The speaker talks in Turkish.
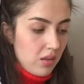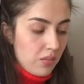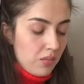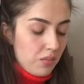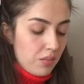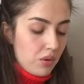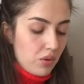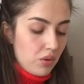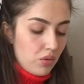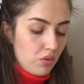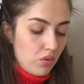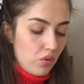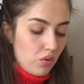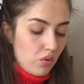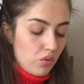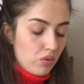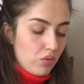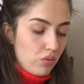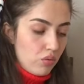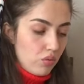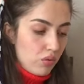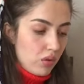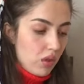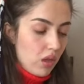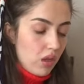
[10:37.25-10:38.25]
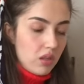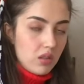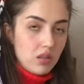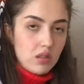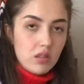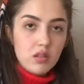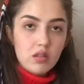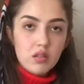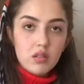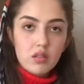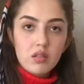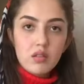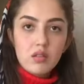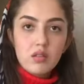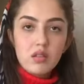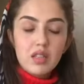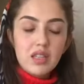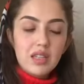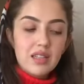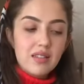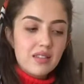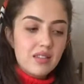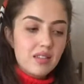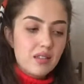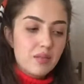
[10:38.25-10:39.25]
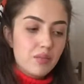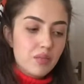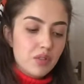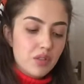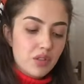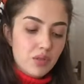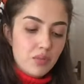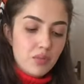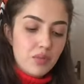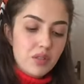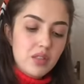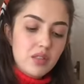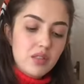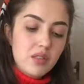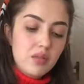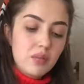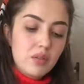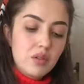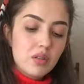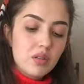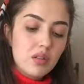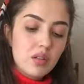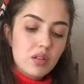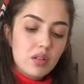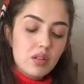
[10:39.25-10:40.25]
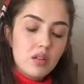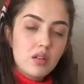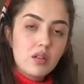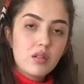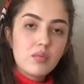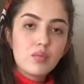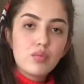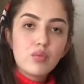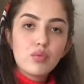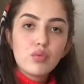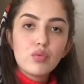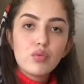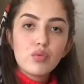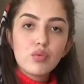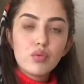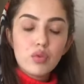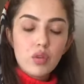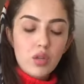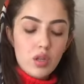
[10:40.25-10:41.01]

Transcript: Bir gün ondan getirmiş miydi bana bunu?